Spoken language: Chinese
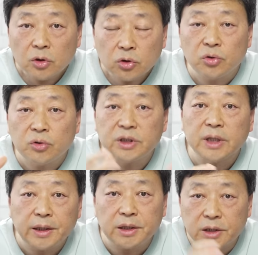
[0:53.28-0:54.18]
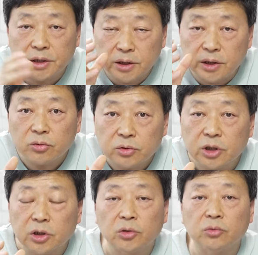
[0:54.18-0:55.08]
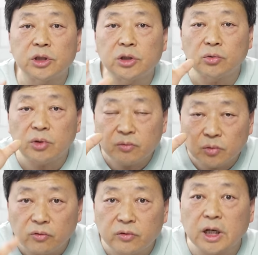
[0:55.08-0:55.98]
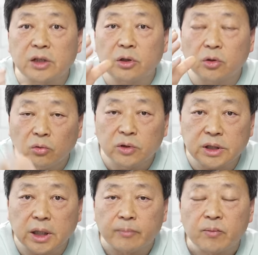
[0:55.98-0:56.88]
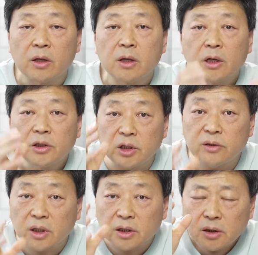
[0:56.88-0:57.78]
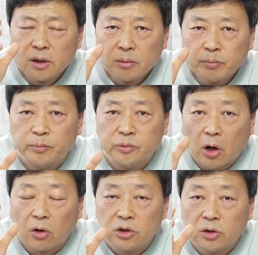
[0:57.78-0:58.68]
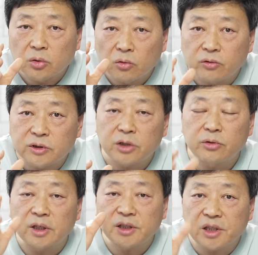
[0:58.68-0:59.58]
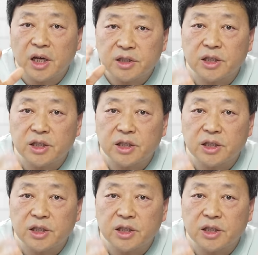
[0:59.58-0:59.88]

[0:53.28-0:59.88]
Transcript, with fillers: 聚集在一起，利用这些东西对农夫山泉的攻击啊，真的导致了农夫山泉的线